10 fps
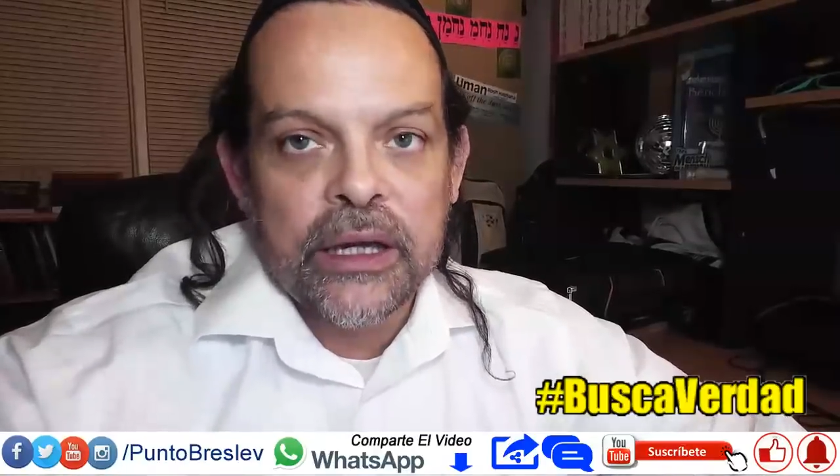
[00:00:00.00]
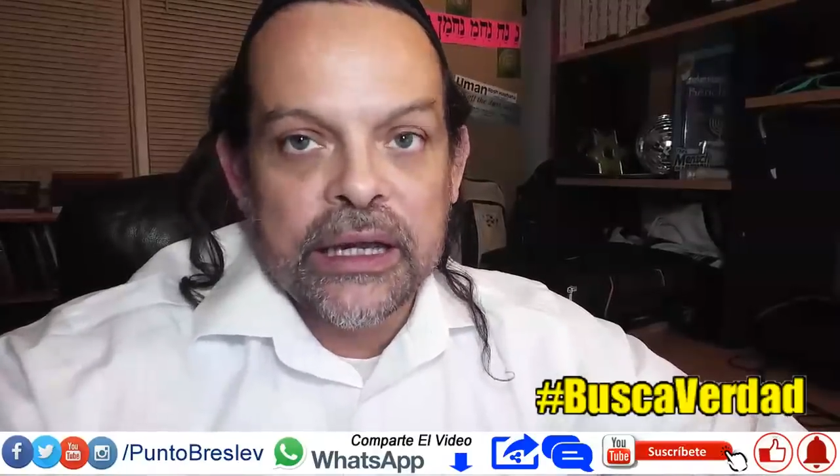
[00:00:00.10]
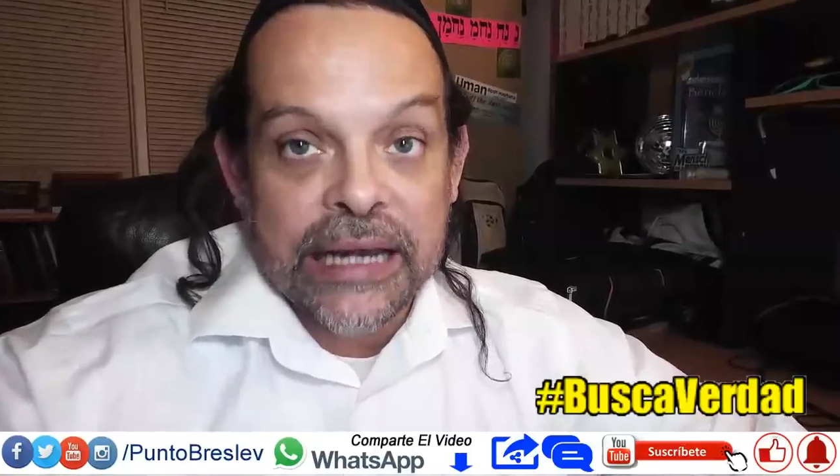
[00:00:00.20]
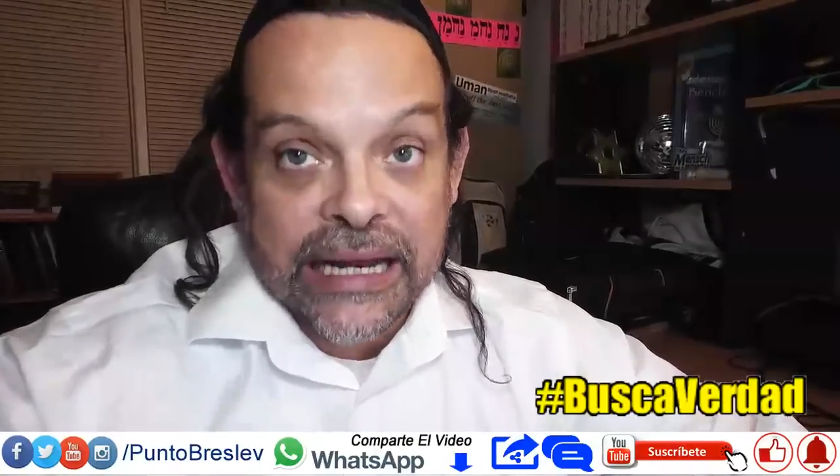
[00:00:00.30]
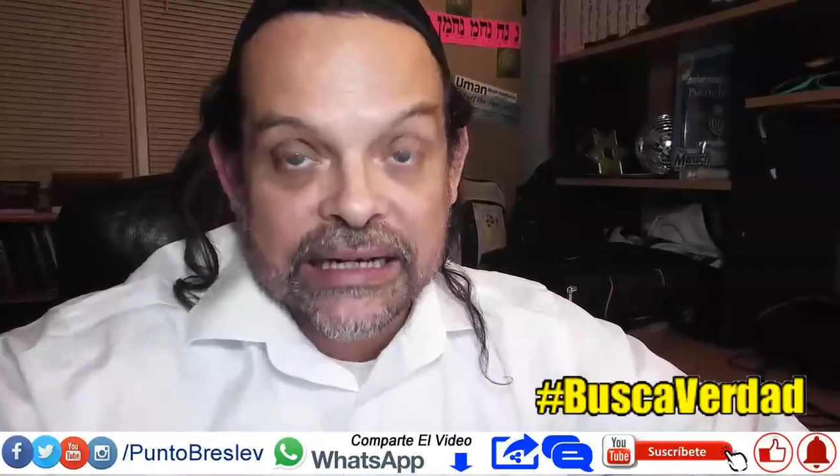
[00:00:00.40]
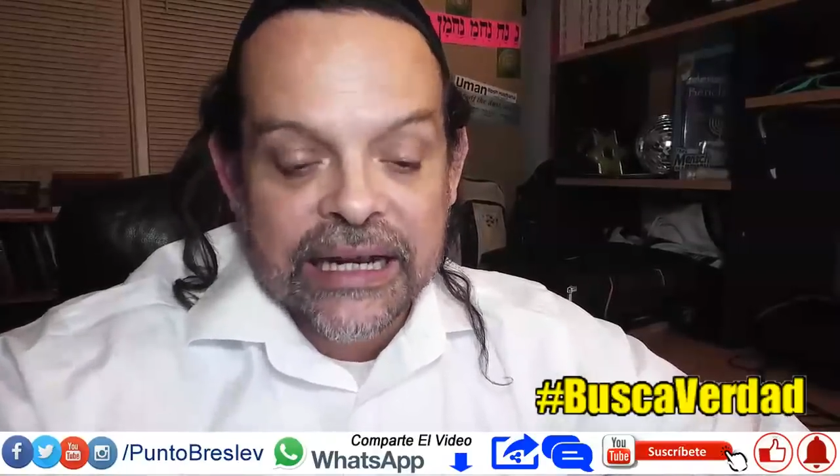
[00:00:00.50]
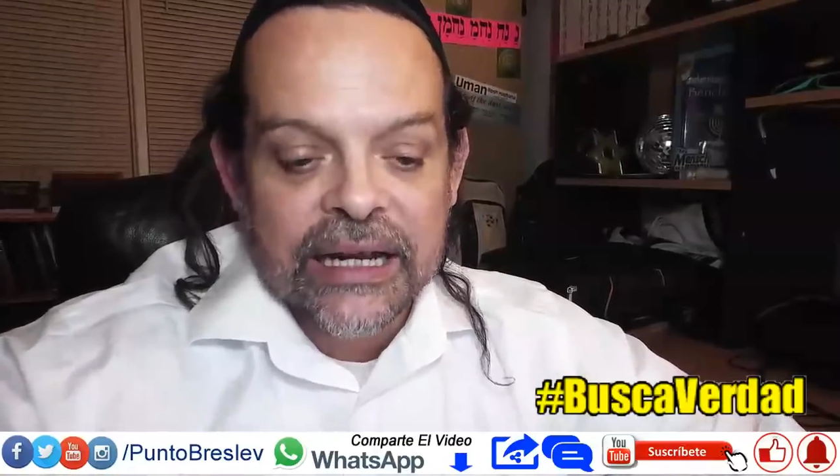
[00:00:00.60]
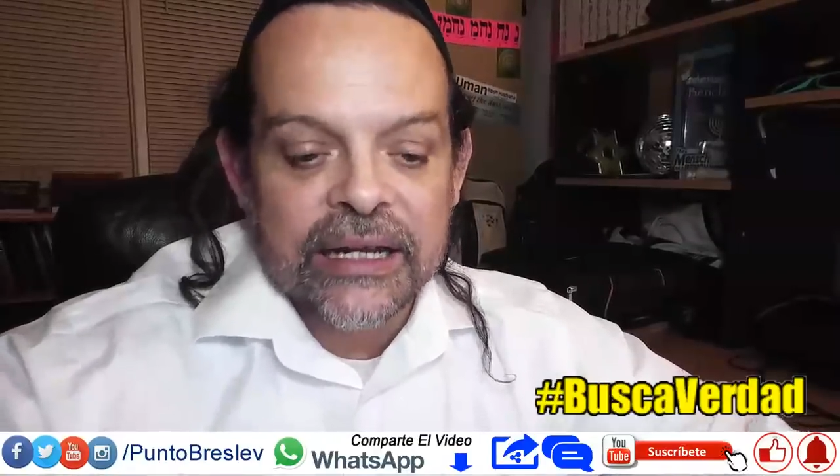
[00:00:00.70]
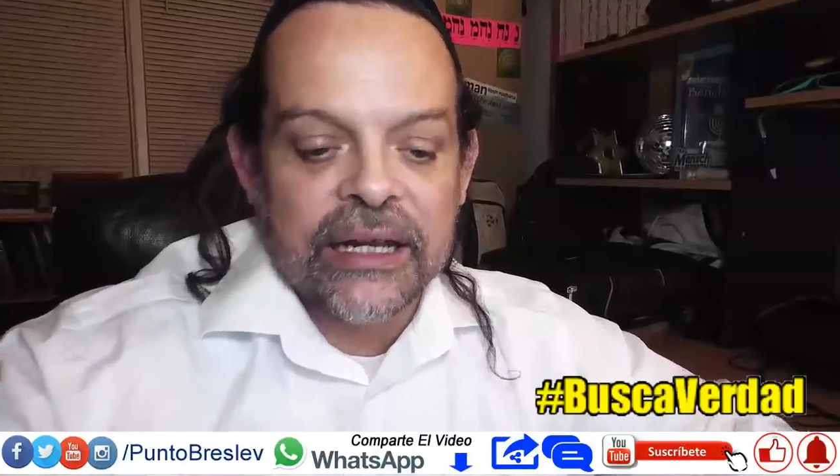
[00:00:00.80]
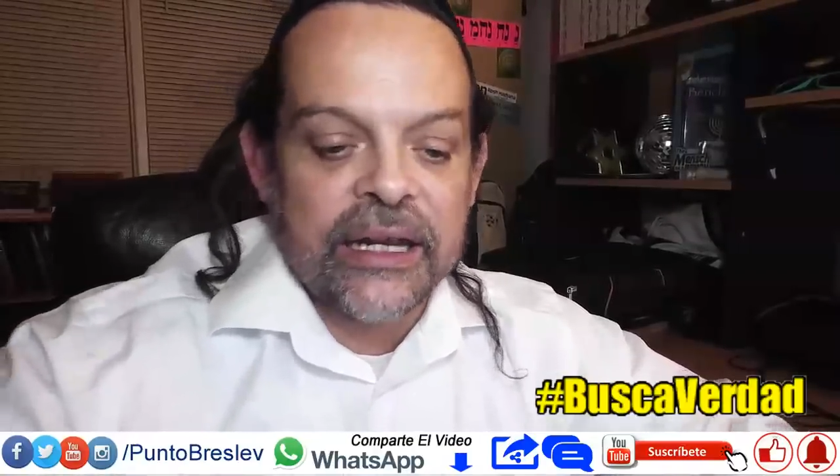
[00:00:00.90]
el
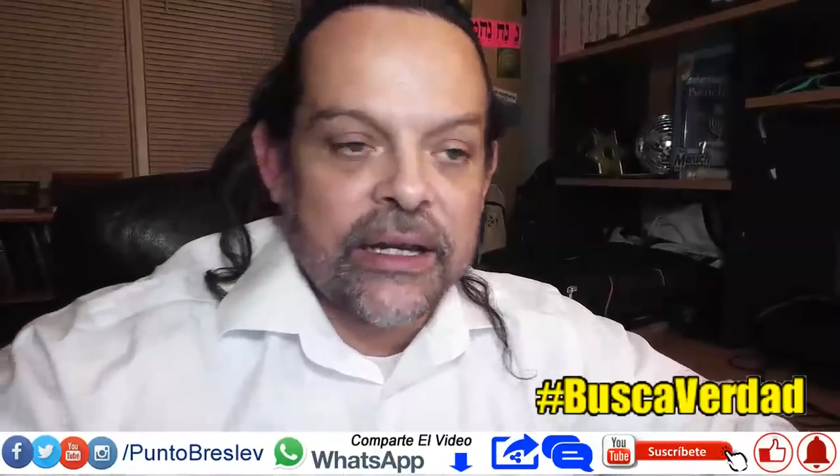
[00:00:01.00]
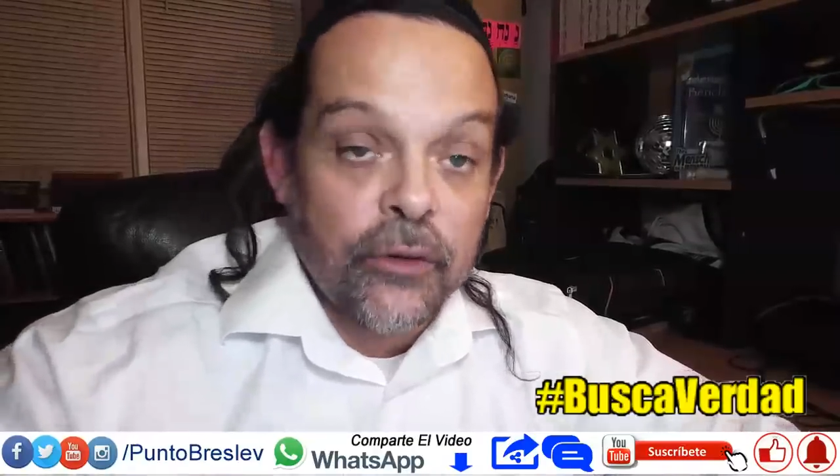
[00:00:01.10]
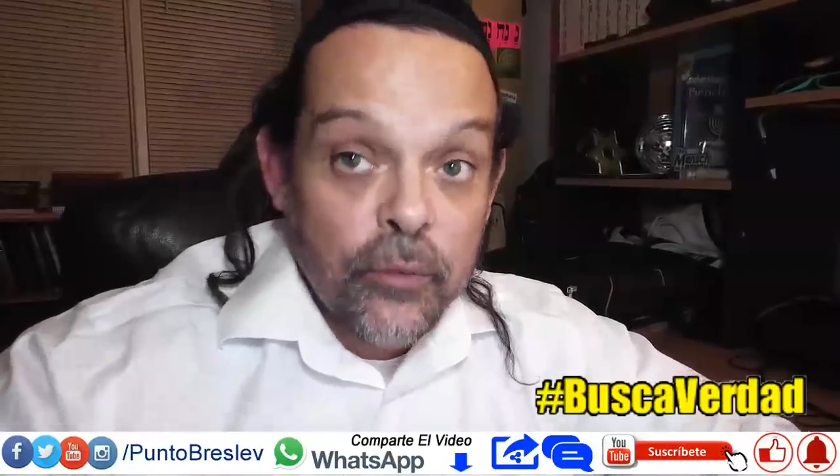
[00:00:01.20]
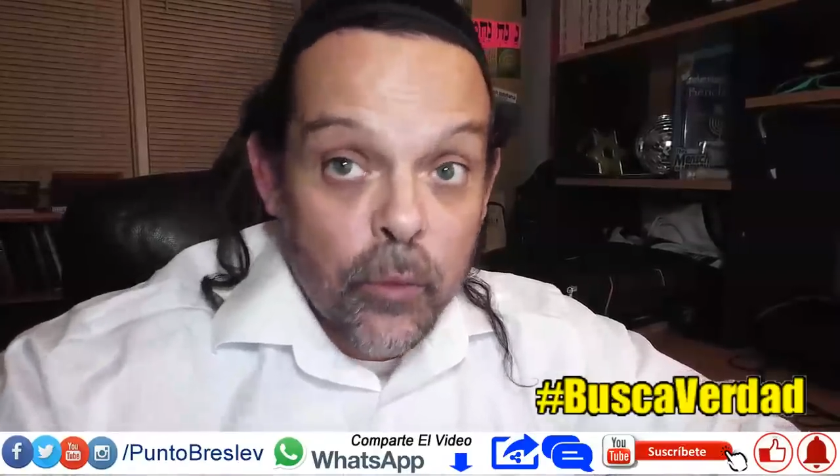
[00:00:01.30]
arca en un